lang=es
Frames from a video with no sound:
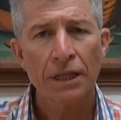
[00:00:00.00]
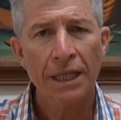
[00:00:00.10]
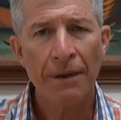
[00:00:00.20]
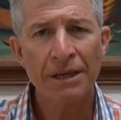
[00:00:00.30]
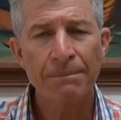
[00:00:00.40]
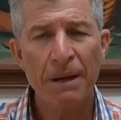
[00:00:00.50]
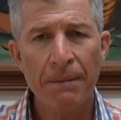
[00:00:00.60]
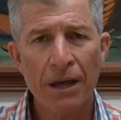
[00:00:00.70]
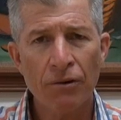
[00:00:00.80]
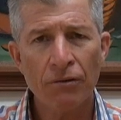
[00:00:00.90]
Debes
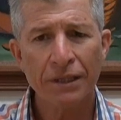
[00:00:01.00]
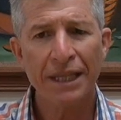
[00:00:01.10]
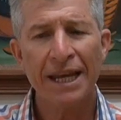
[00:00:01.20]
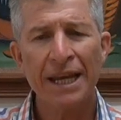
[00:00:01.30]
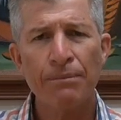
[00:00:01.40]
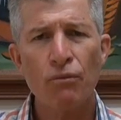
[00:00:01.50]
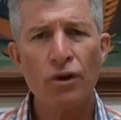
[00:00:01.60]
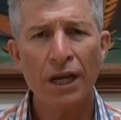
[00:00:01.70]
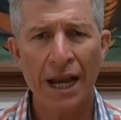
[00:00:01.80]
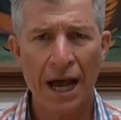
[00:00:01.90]
primero tener
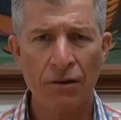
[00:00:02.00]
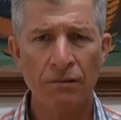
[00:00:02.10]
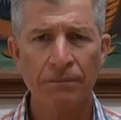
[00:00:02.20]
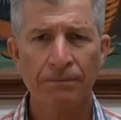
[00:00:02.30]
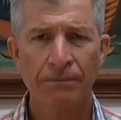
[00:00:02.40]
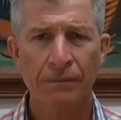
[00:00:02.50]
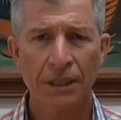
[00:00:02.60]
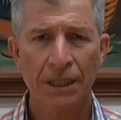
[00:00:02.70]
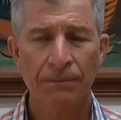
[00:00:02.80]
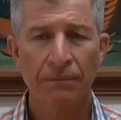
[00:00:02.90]
muy claro
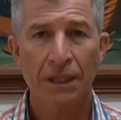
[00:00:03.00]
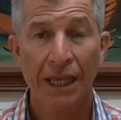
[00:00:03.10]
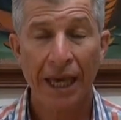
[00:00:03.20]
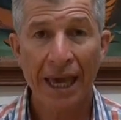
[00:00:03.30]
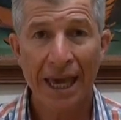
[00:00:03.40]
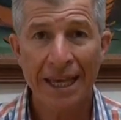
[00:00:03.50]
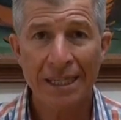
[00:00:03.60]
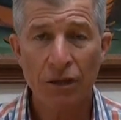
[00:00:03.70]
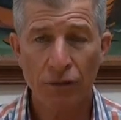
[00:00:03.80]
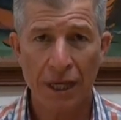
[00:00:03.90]
qué
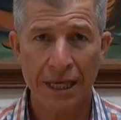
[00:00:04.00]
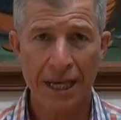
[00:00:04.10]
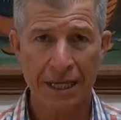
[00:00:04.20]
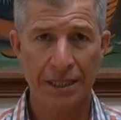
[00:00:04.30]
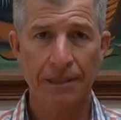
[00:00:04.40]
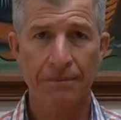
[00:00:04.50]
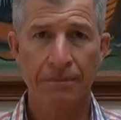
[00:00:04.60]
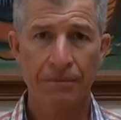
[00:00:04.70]
es lo que quieres.